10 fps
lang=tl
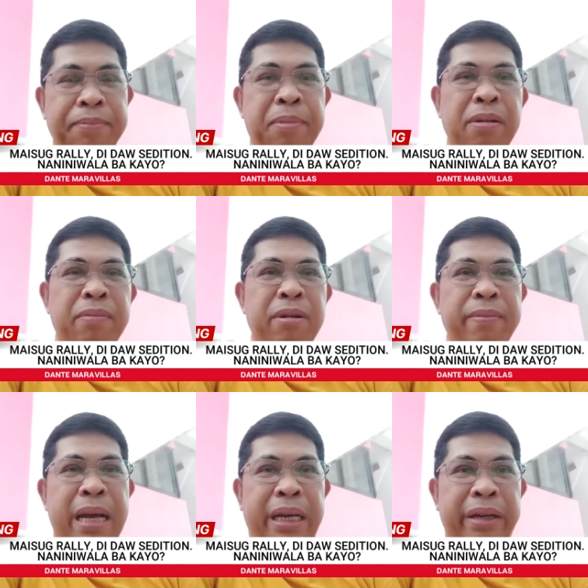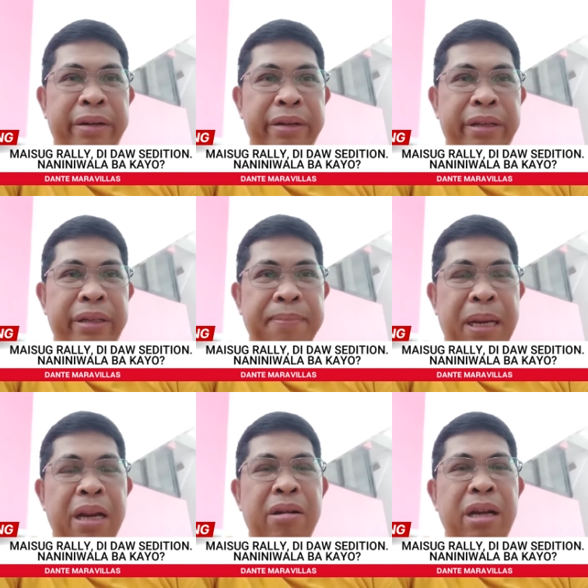Bongbong Marcos,
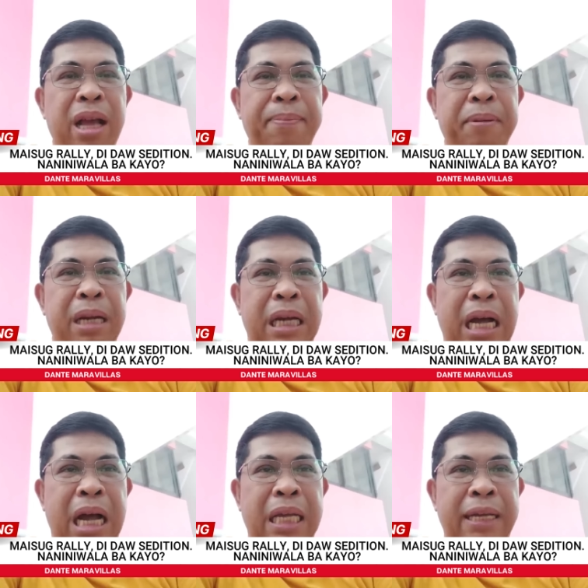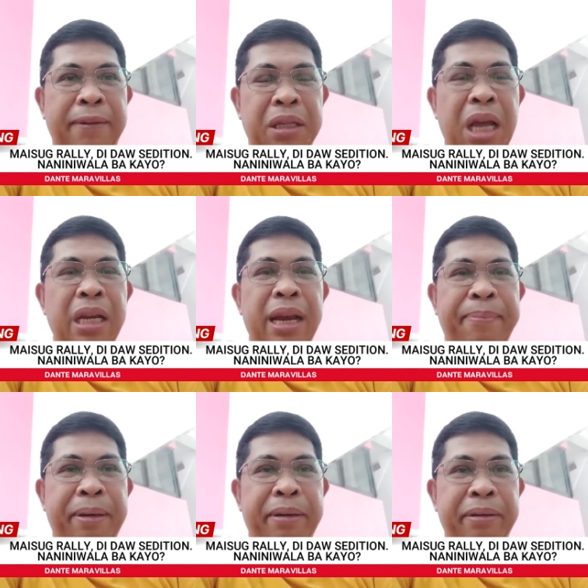panahon ni Apo Lakay, China
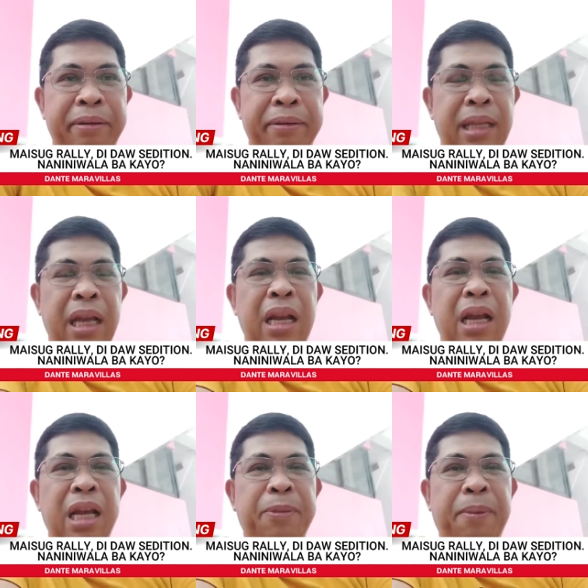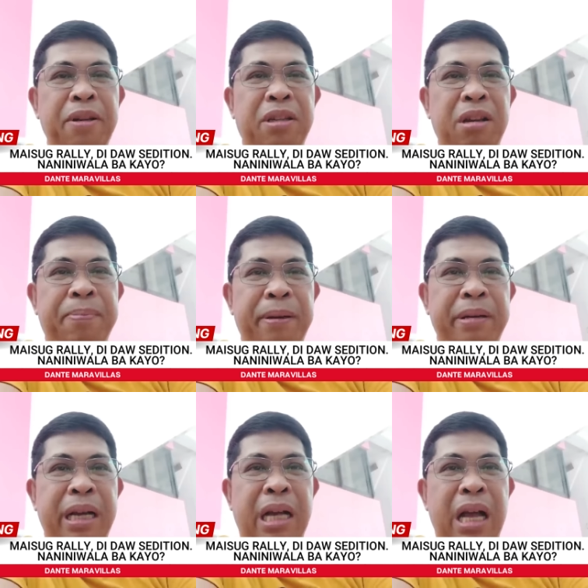po. Yan ang sponsor po
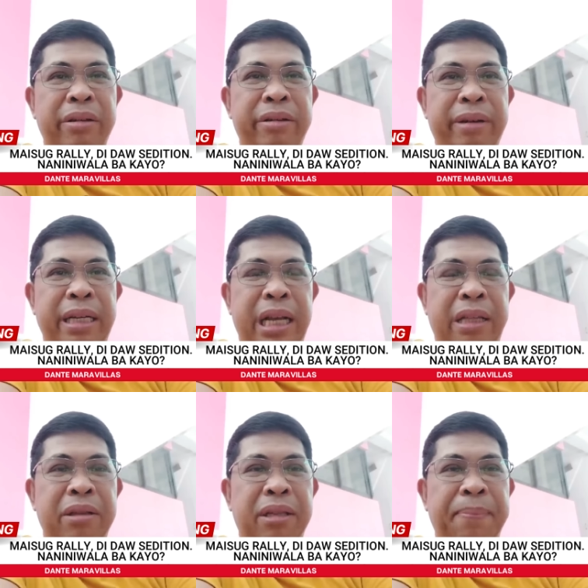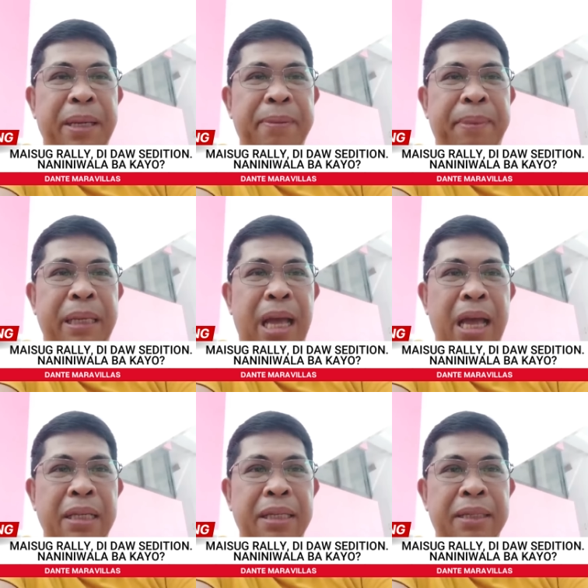ng kaguluhan dito sa
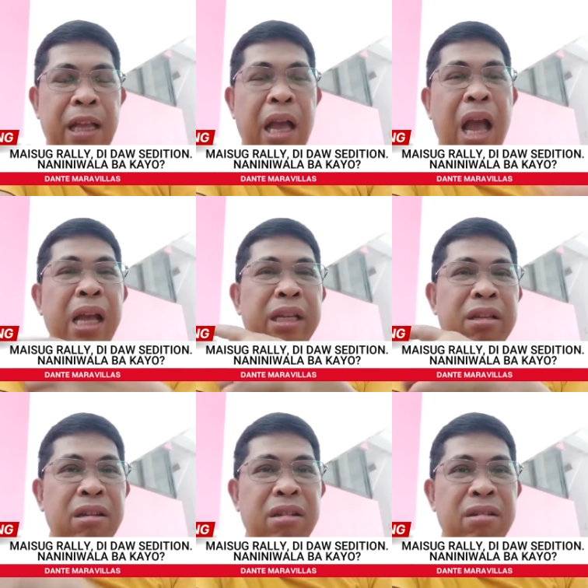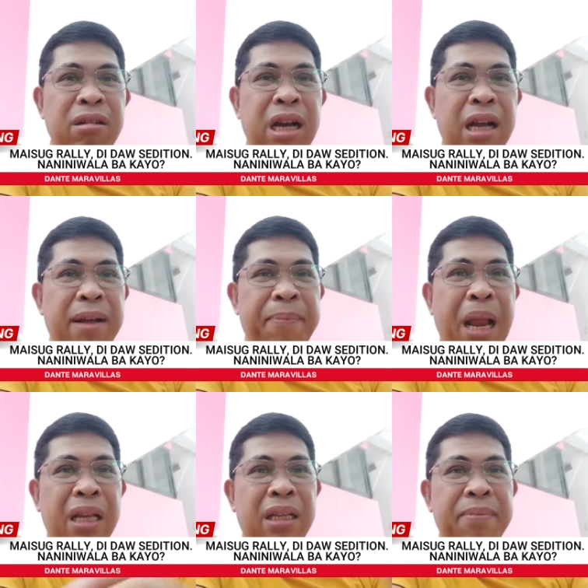Pilipinas. Kahit yung uh,
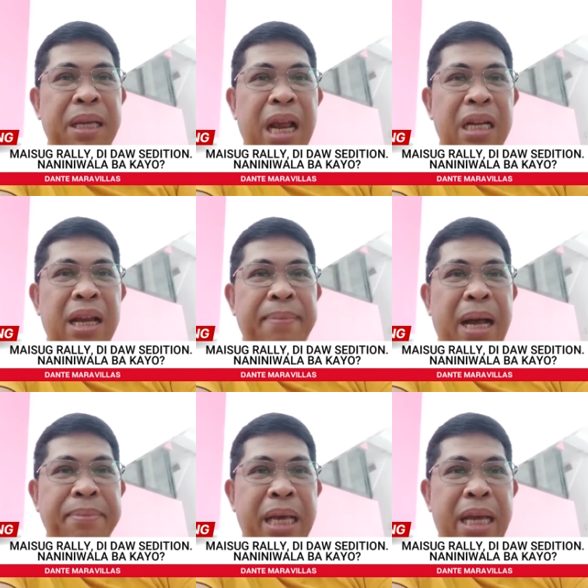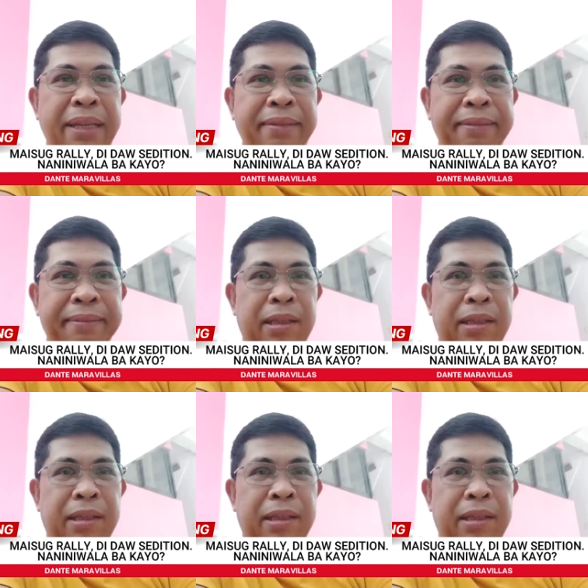Plaza Miranda bombing,